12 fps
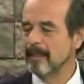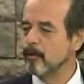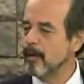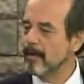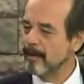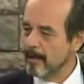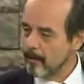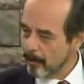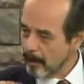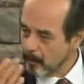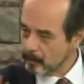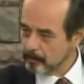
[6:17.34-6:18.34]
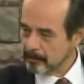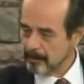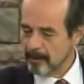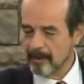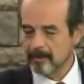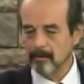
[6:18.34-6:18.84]
el, pues, abogado
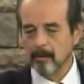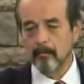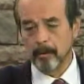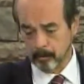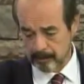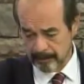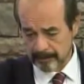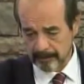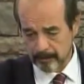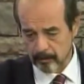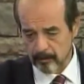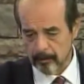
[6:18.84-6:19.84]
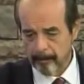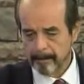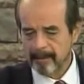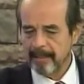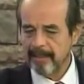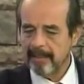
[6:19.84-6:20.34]
sostenía eso. Bueno, se le sancionó.
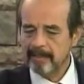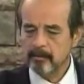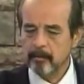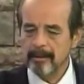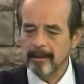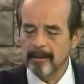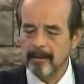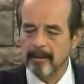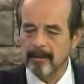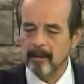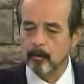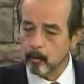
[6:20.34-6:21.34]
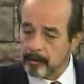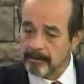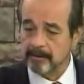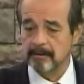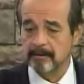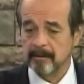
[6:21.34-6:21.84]
En el caso de
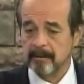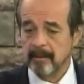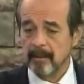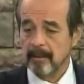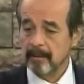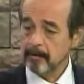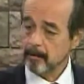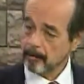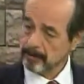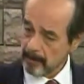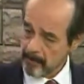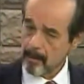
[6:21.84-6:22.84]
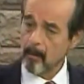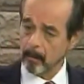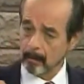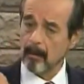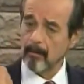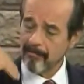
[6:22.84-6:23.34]
Ruiz, en el caso de Ruiz también hemos
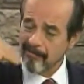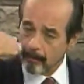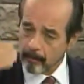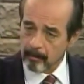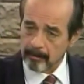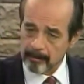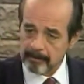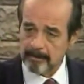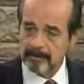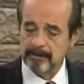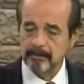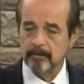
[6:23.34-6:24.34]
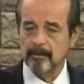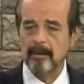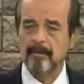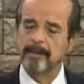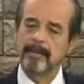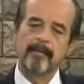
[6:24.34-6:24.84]
votado a favor de que se le
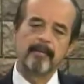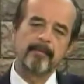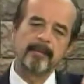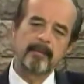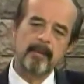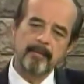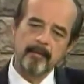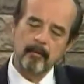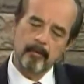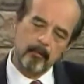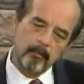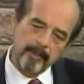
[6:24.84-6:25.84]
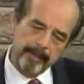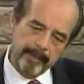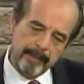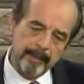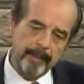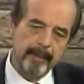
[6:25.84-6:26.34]
sancione, lamentablemente ha habido como un
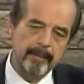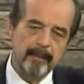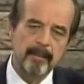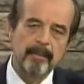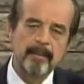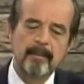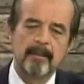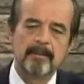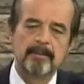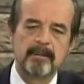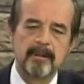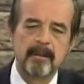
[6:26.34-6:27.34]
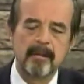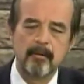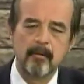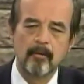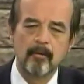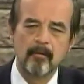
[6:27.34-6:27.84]
blindaje grande allí este, y
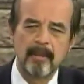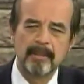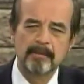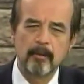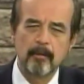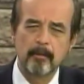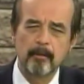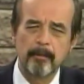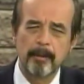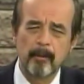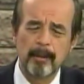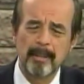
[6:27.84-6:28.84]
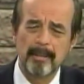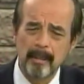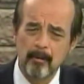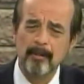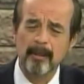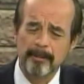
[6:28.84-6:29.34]
no, alcanzó los votos, pero él
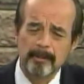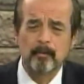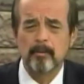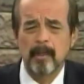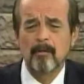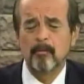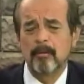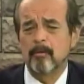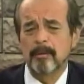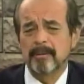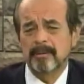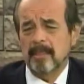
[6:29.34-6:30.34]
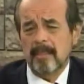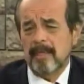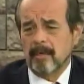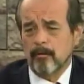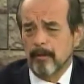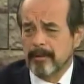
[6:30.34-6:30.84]
dijo que había estudiado en una universidad
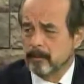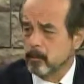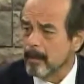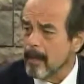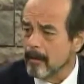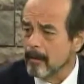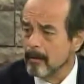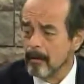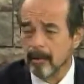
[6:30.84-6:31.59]
en la que no había estudiado